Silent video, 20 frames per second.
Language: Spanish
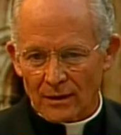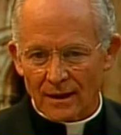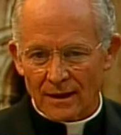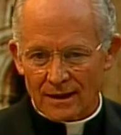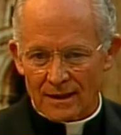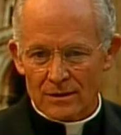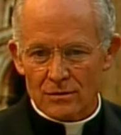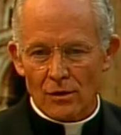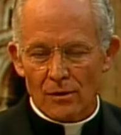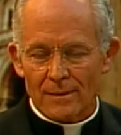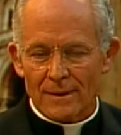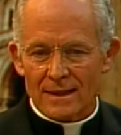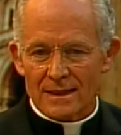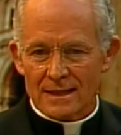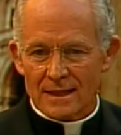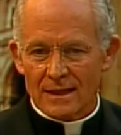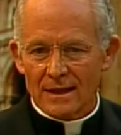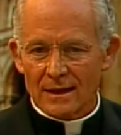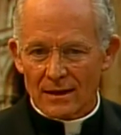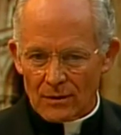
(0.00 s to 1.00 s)
a
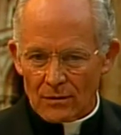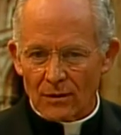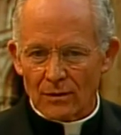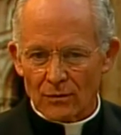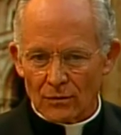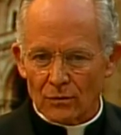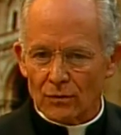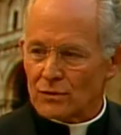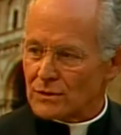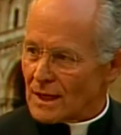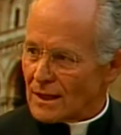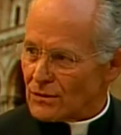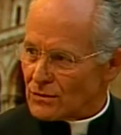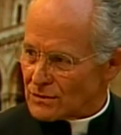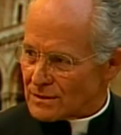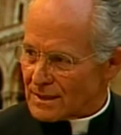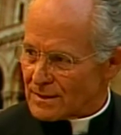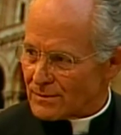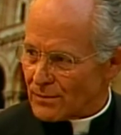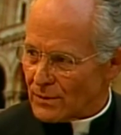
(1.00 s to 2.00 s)
resolverse unos años
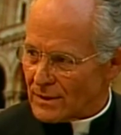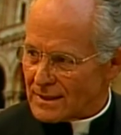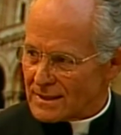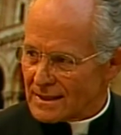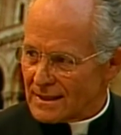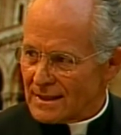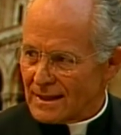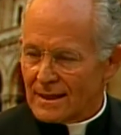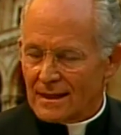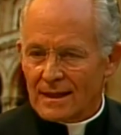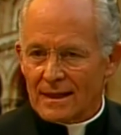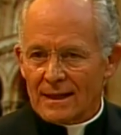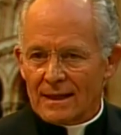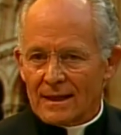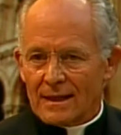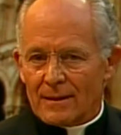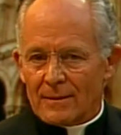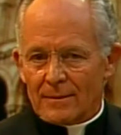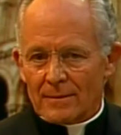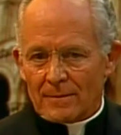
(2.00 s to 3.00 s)
después.
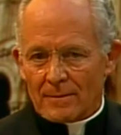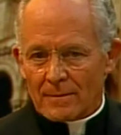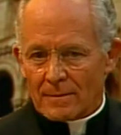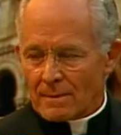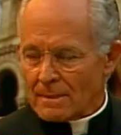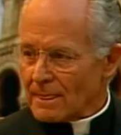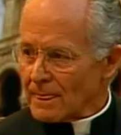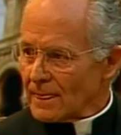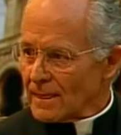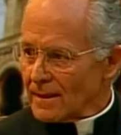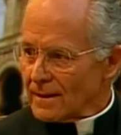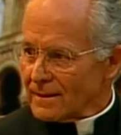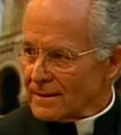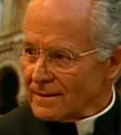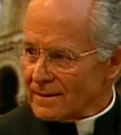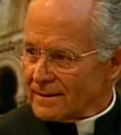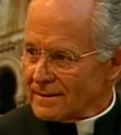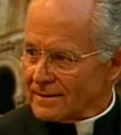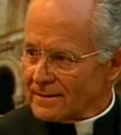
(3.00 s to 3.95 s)
Diríamos la bula de